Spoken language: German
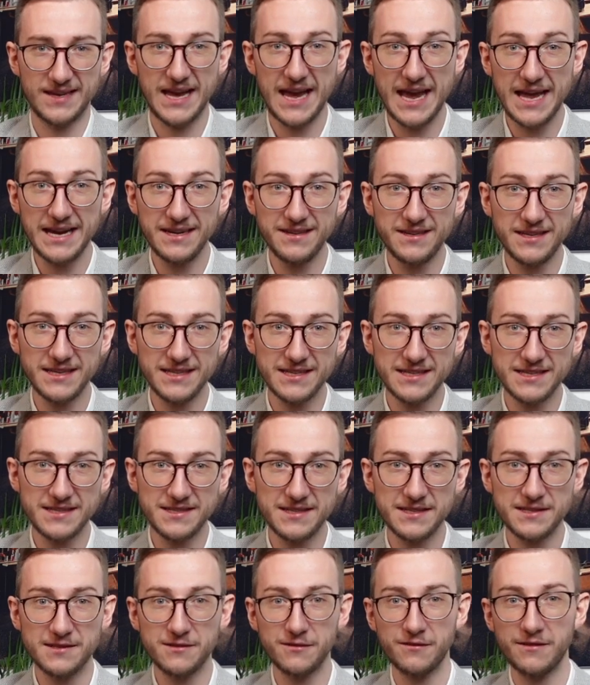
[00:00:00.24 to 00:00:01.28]
Endlich ist
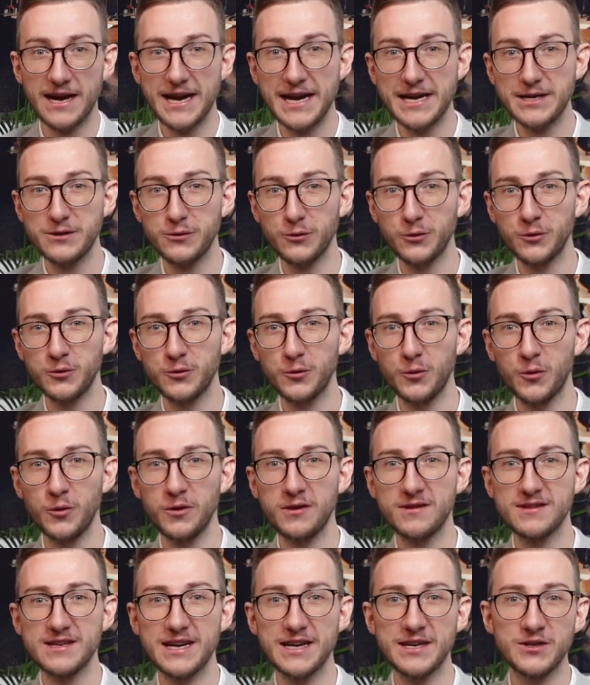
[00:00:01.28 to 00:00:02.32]
es soweit und
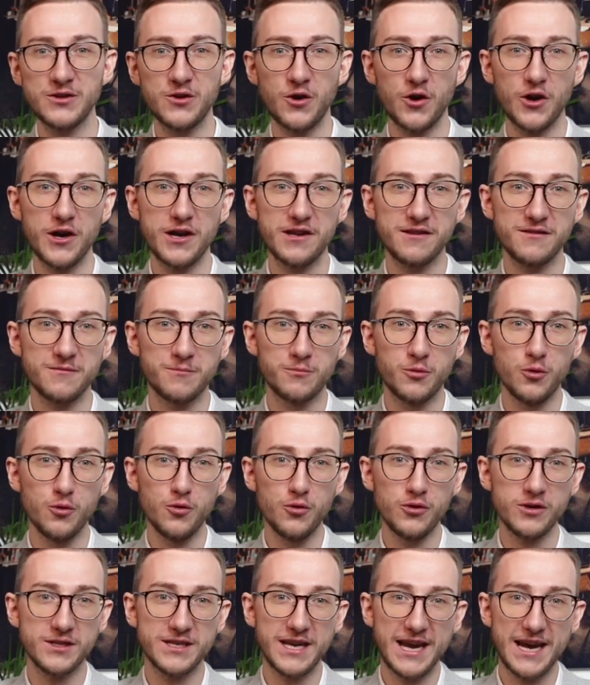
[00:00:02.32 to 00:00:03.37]
unser neues
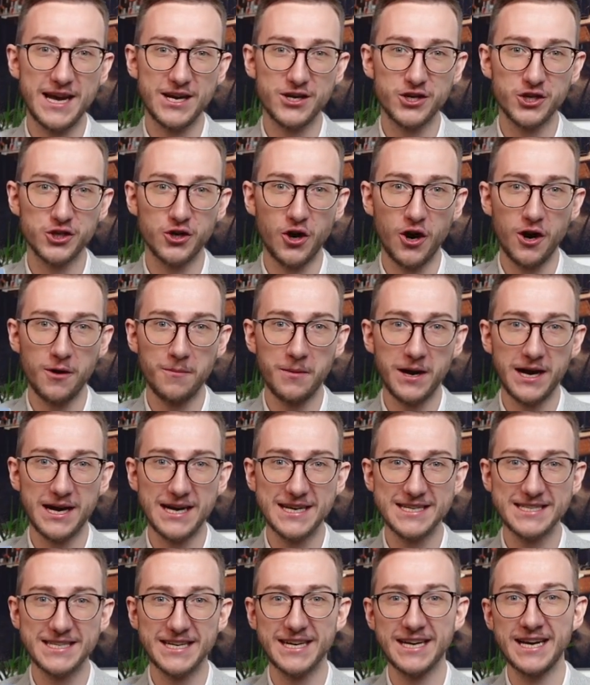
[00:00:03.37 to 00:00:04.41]
Buch, der
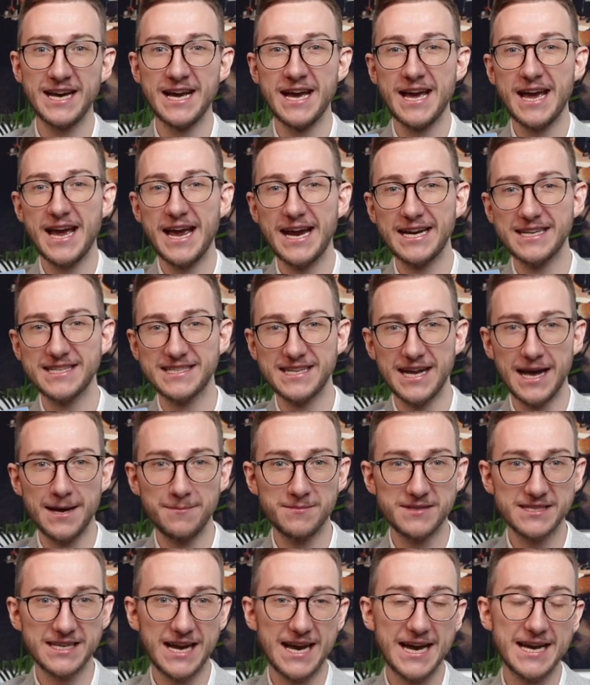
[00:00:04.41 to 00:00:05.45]
Steuerberater
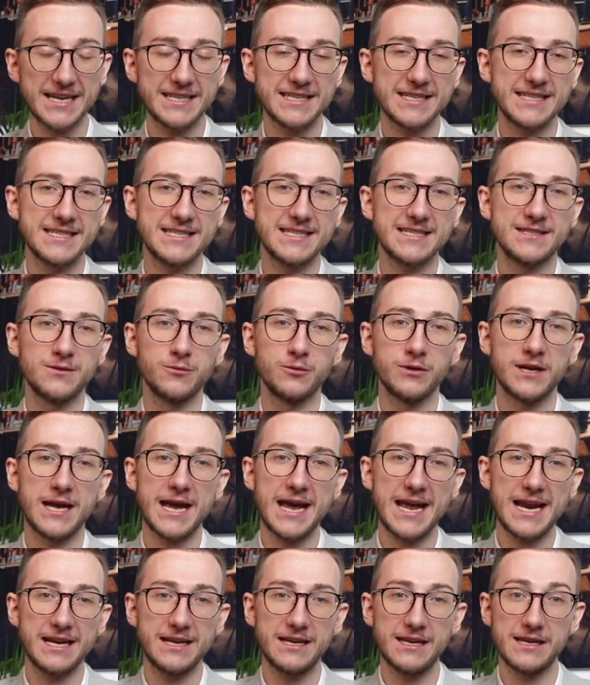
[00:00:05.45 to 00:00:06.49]
Examsguide, ist nun
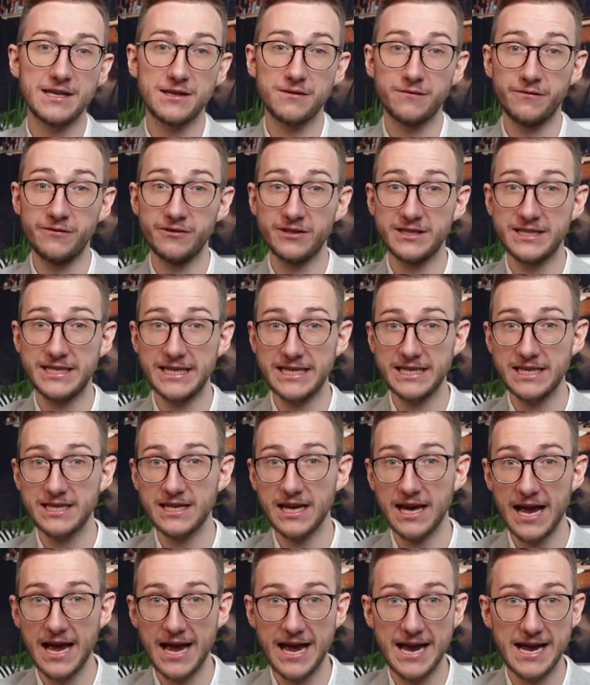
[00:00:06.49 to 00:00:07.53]
endlich für
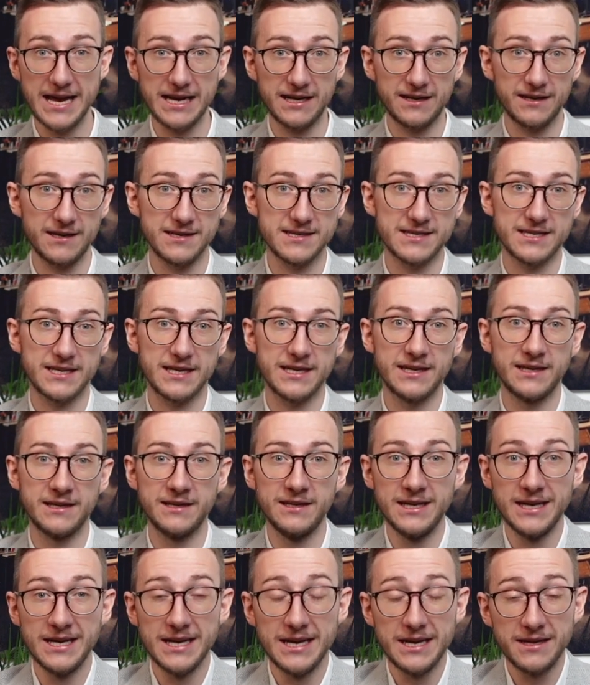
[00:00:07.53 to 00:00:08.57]
dich erhältlich. In
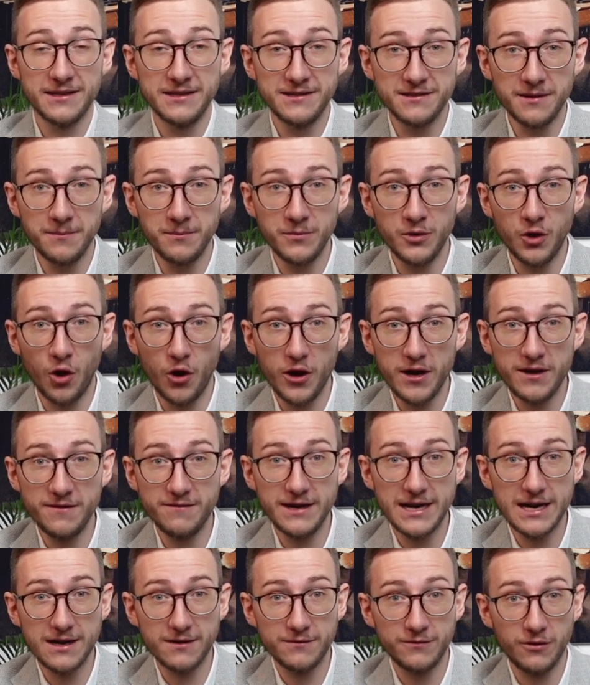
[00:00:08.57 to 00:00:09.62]
diesem neuen
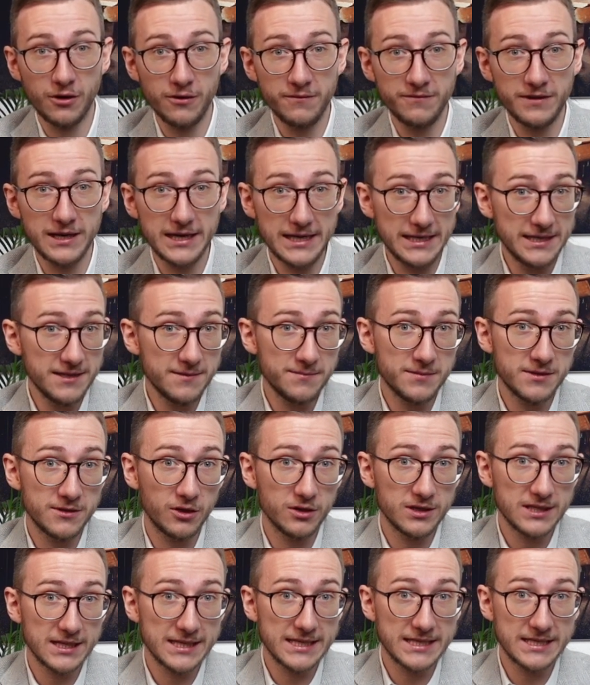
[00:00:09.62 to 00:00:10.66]
Werk wollen wir
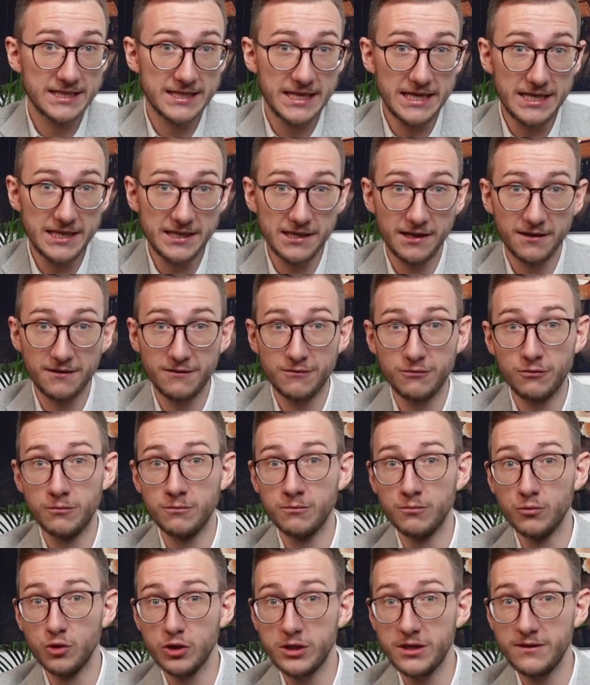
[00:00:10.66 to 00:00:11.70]
insbesondere dich dazu
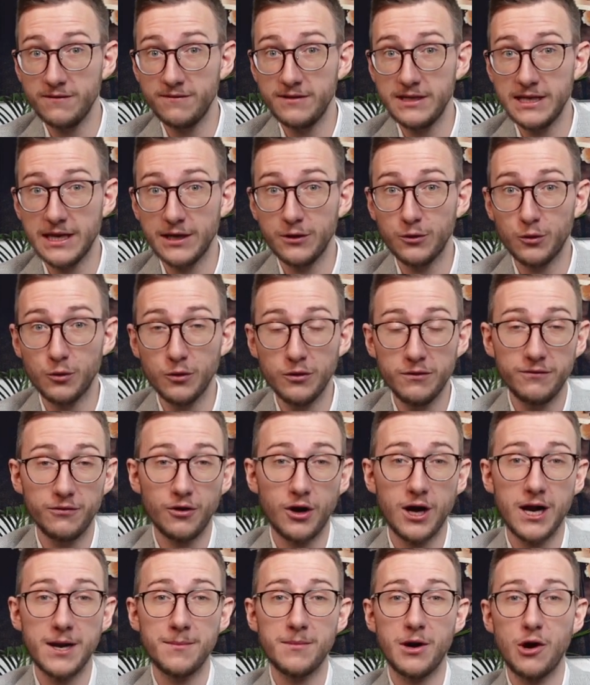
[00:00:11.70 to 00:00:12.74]
motivieren und
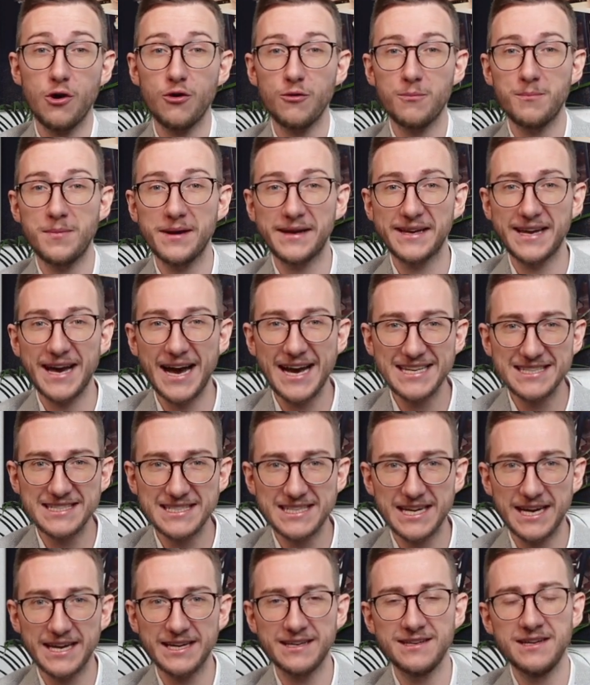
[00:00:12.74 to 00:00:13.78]
vor allem auch
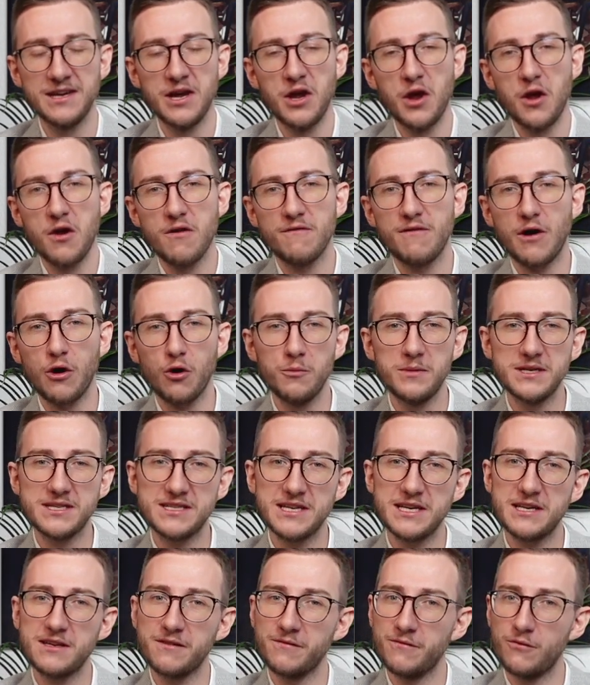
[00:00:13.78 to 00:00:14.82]
begeistern, warum es
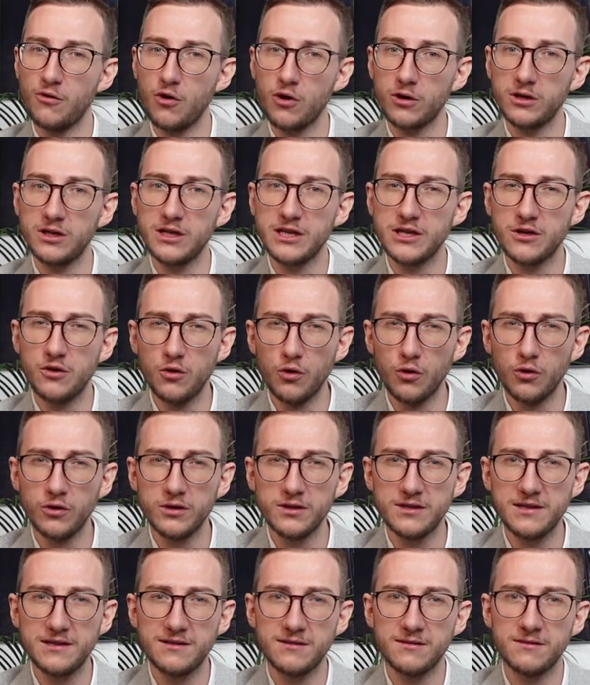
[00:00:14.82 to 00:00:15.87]
sich wirklich
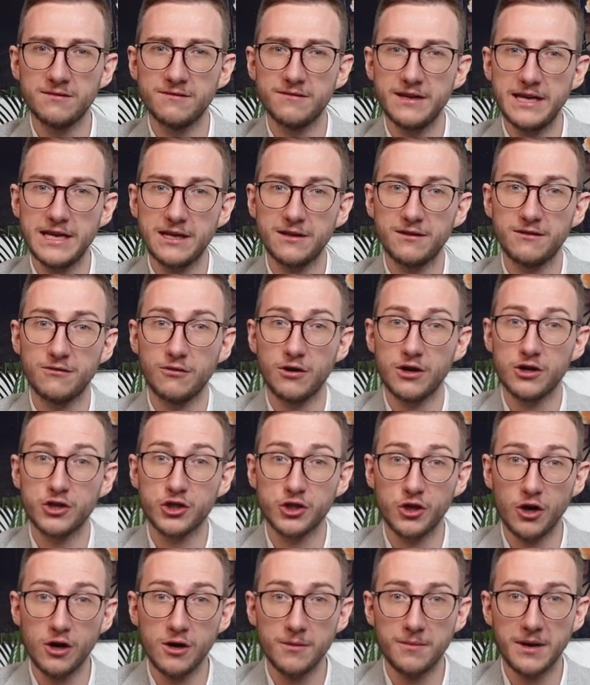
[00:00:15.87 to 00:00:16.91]
lohnt, diesen Weg zur
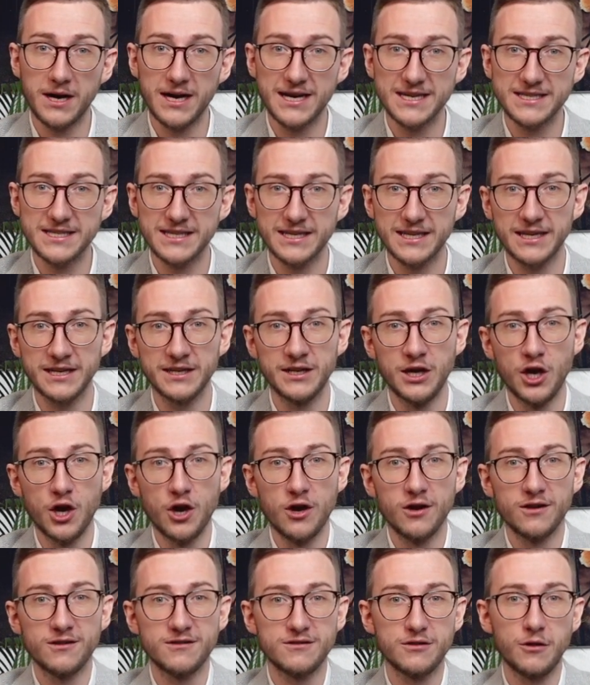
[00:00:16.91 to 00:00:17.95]
Steuerberaterin,
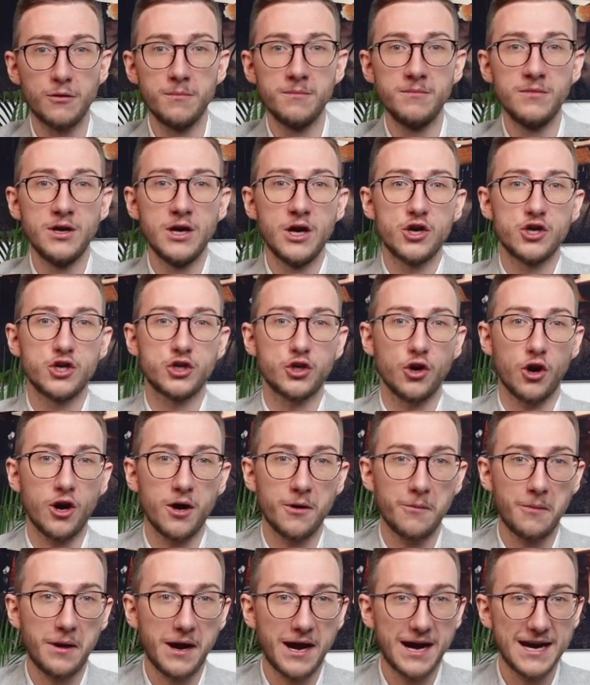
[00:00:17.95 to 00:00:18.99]
zum
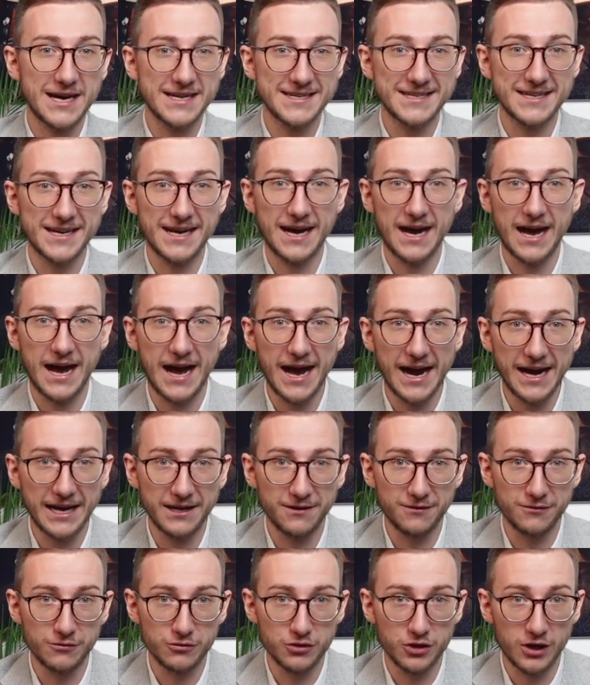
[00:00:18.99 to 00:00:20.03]
Steuerberater
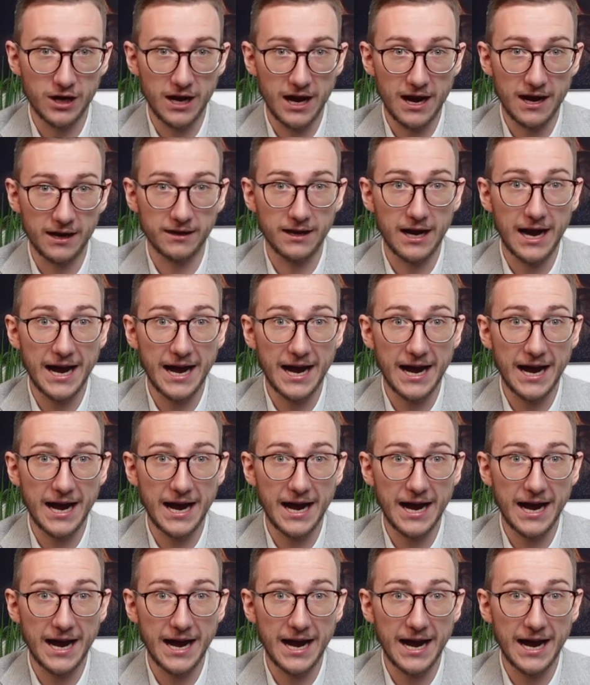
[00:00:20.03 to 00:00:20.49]
einzuschlagen.